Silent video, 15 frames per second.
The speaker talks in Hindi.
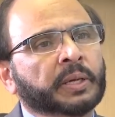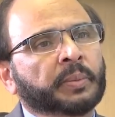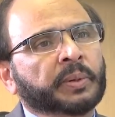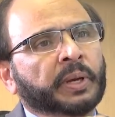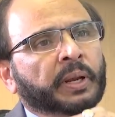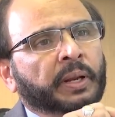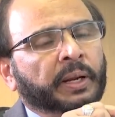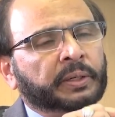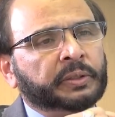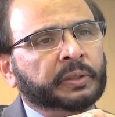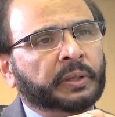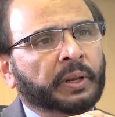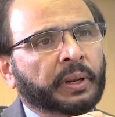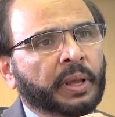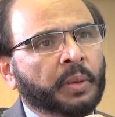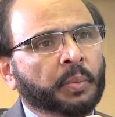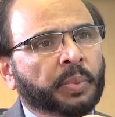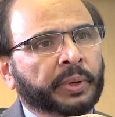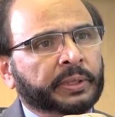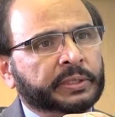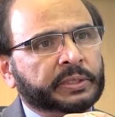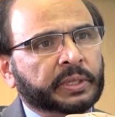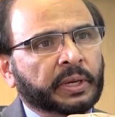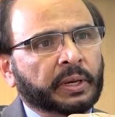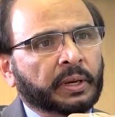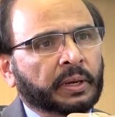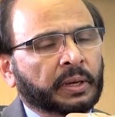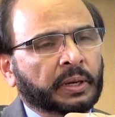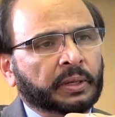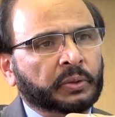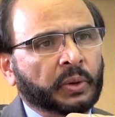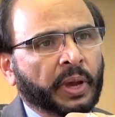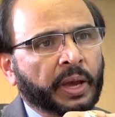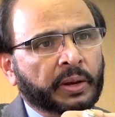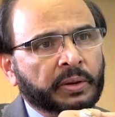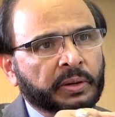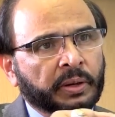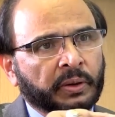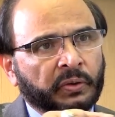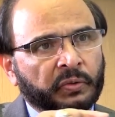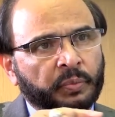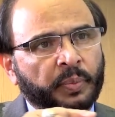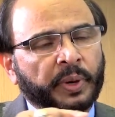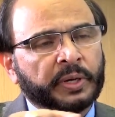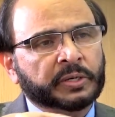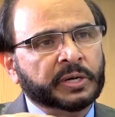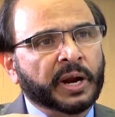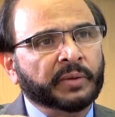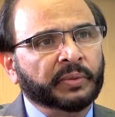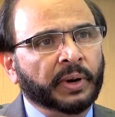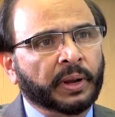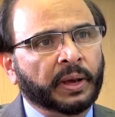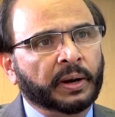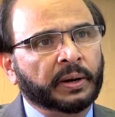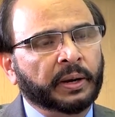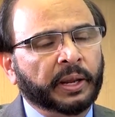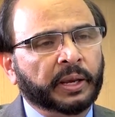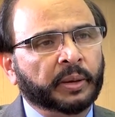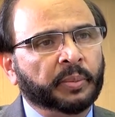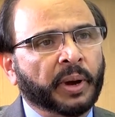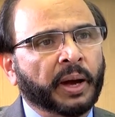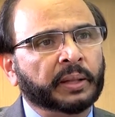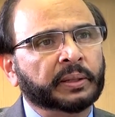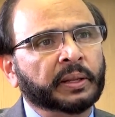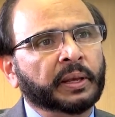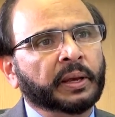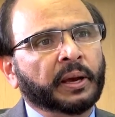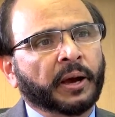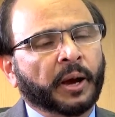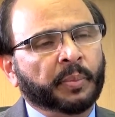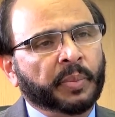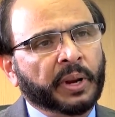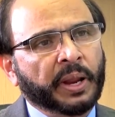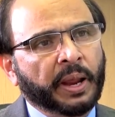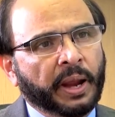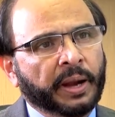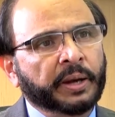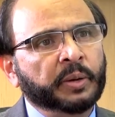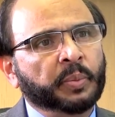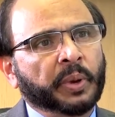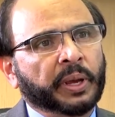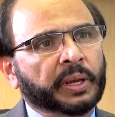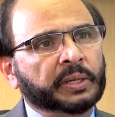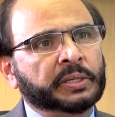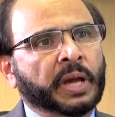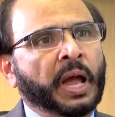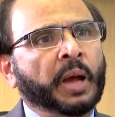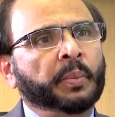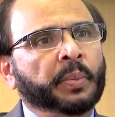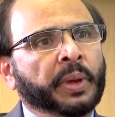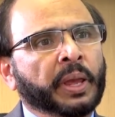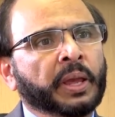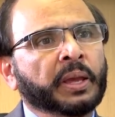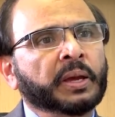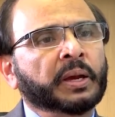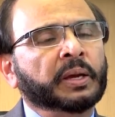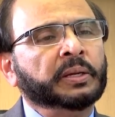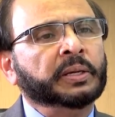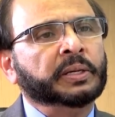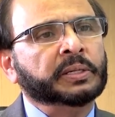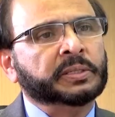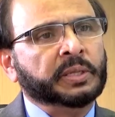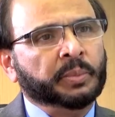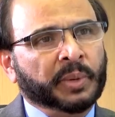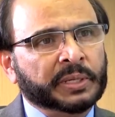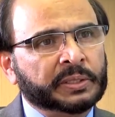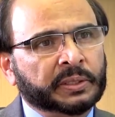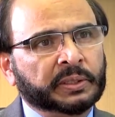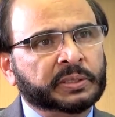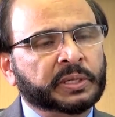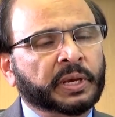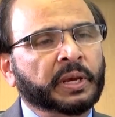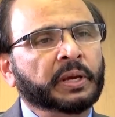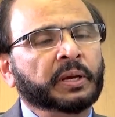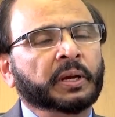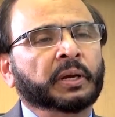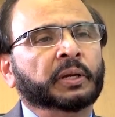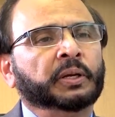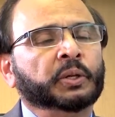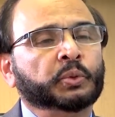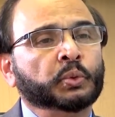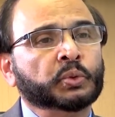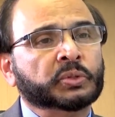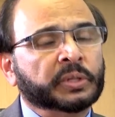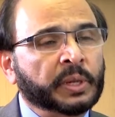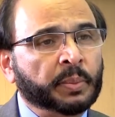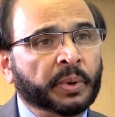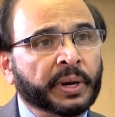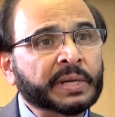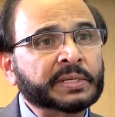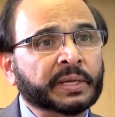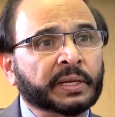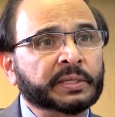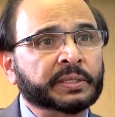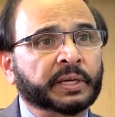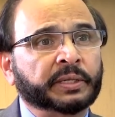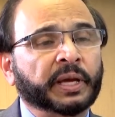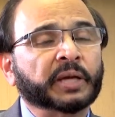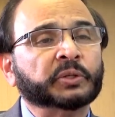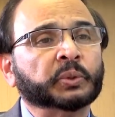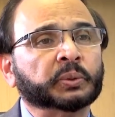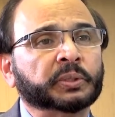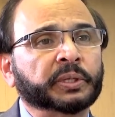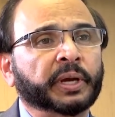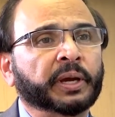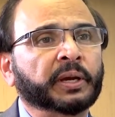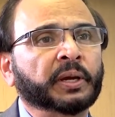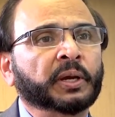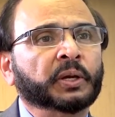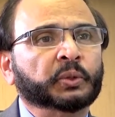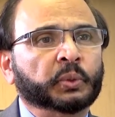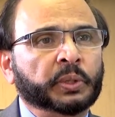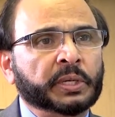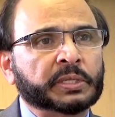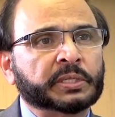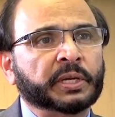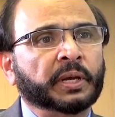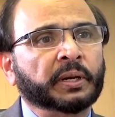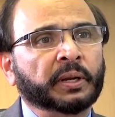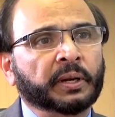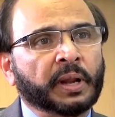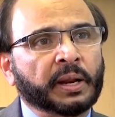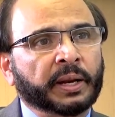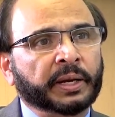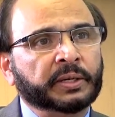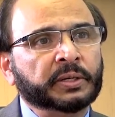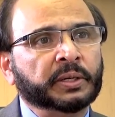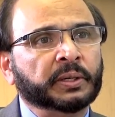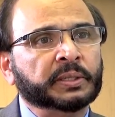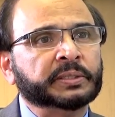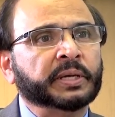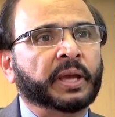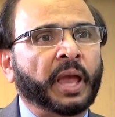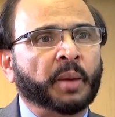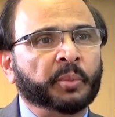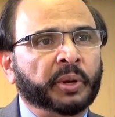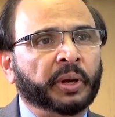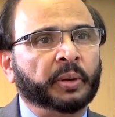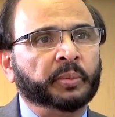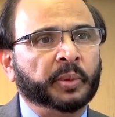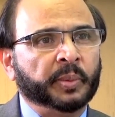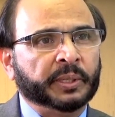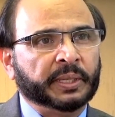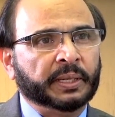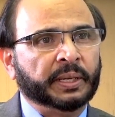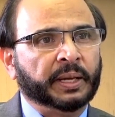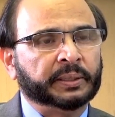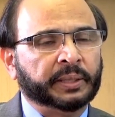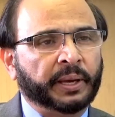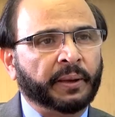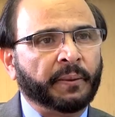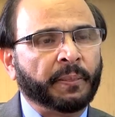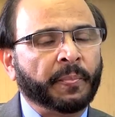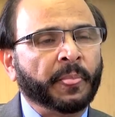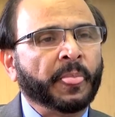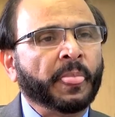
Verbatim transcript: जब ये इलेक्ट्रिकल इम्पल्स जो है नर्व पे ट्रैवल करने के बाद अपने एंड पे जहाँ पे ये किसी मसल से या दूसरे ब्रेन सेल से अटैच होती है तो ये सिग्नल इलेक्ट्रिकल से केमिकल में बदल जाता है